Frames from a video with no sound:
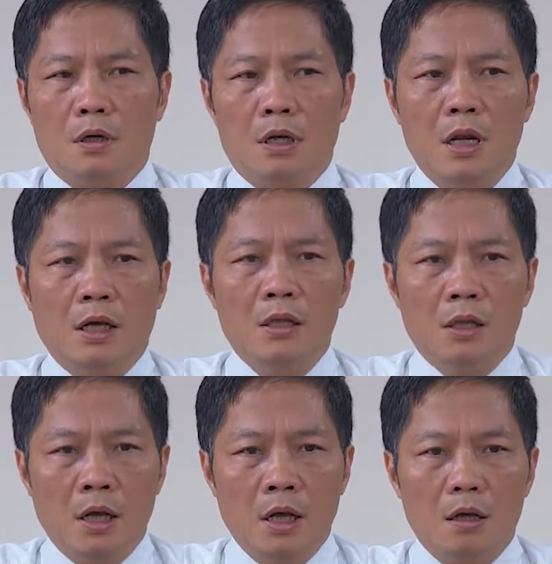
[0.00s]
cái nền kinh
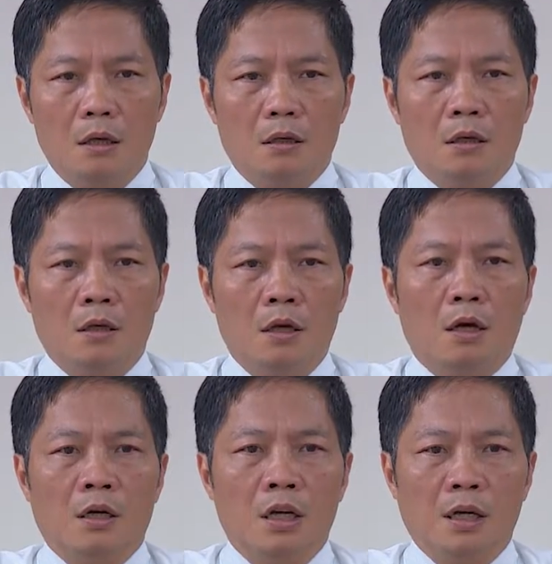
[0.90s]
tế thì
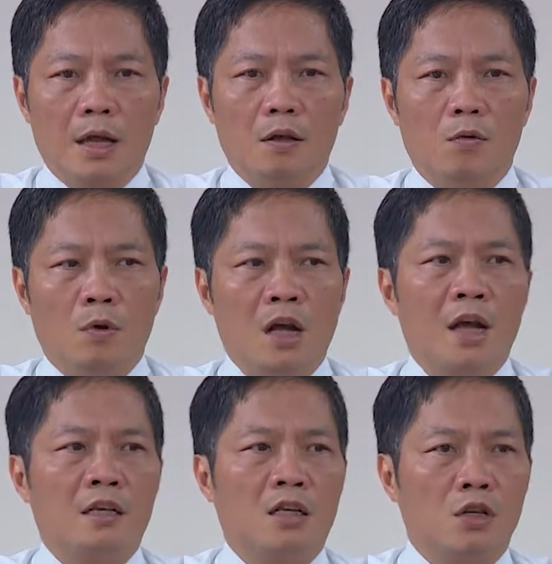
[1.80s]
ở khía cạnh của các
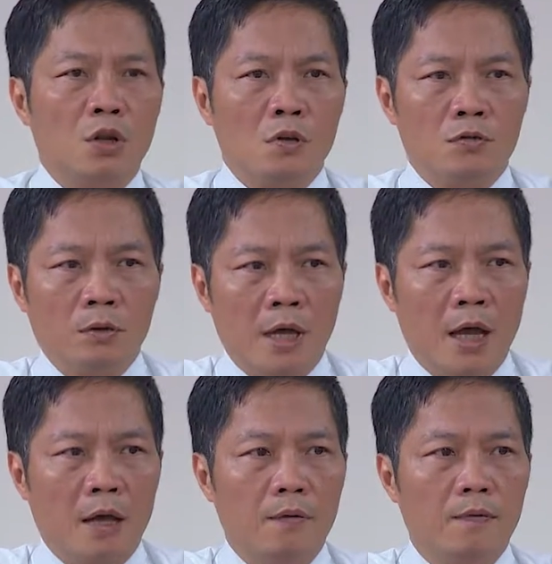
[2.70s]
ngành sản xuất của chúng
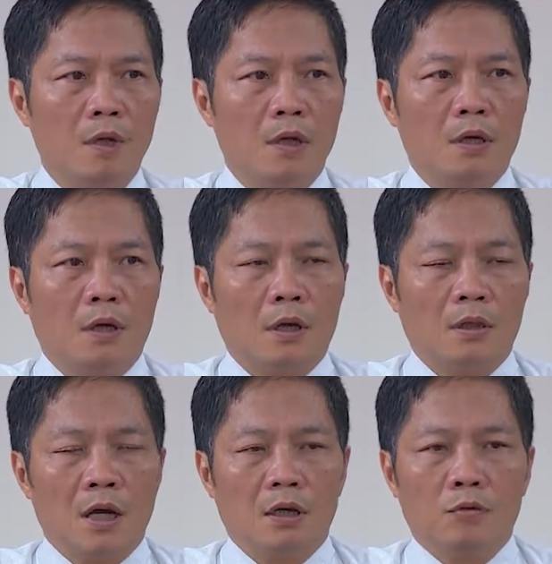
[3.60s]
ta
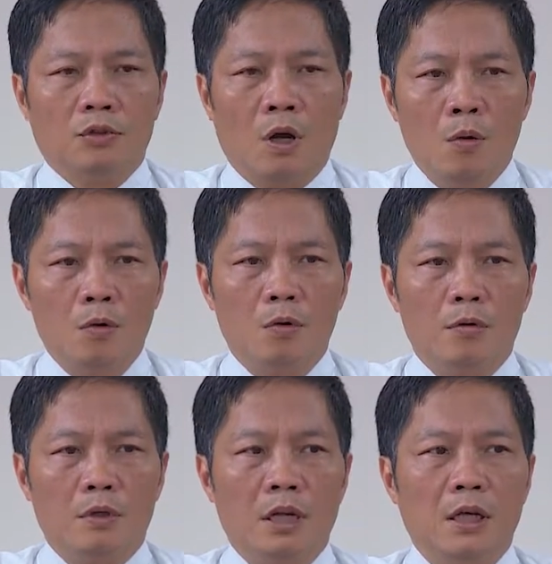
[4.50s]
tác động xấu
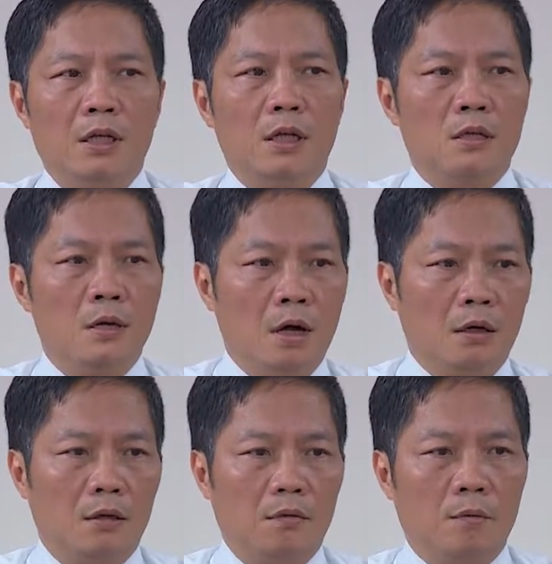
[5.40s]
đến cái thị
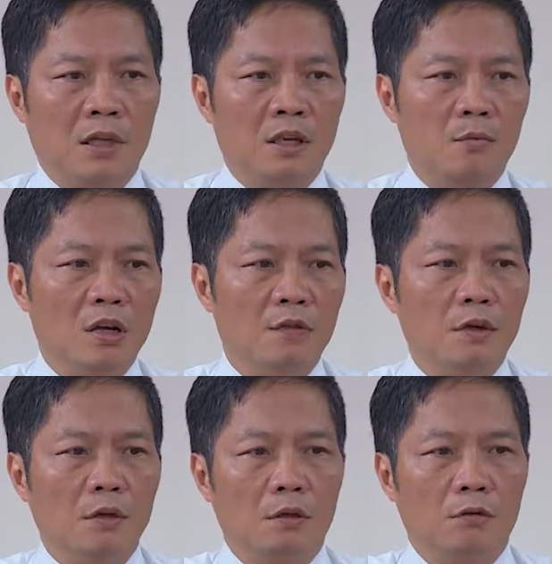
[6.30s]
trường mang tính bền
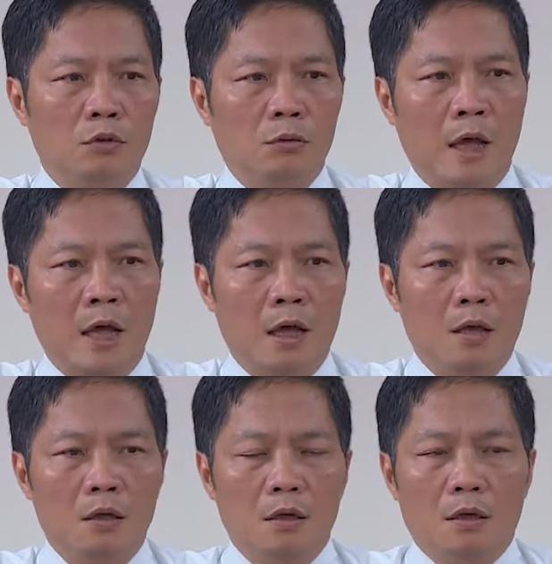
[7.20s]
vững của chúng ta
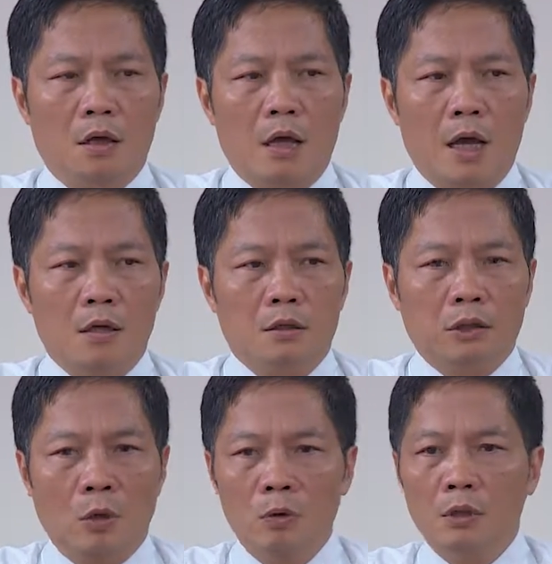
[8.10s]
ảnh hưởng
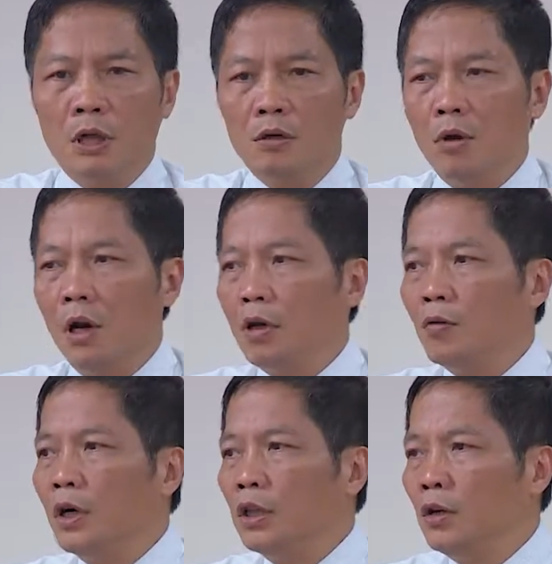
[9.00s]
xấu đến quyền lợi
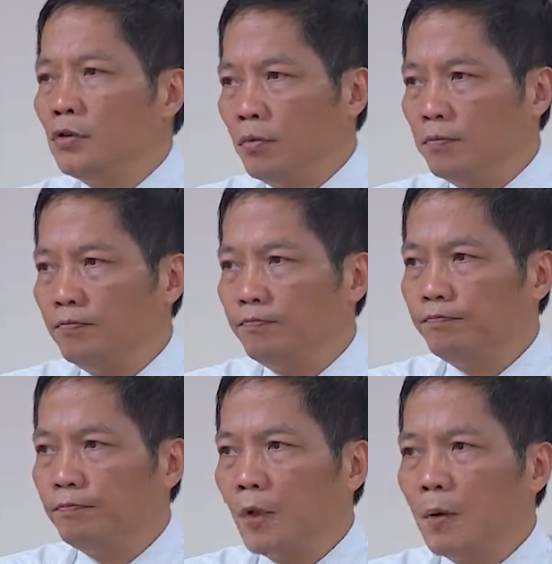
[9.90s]
của người tiêu dùng
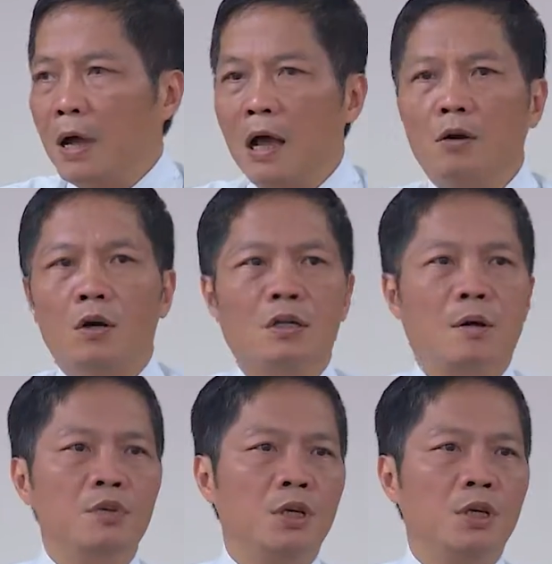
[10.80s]
mà còn thậm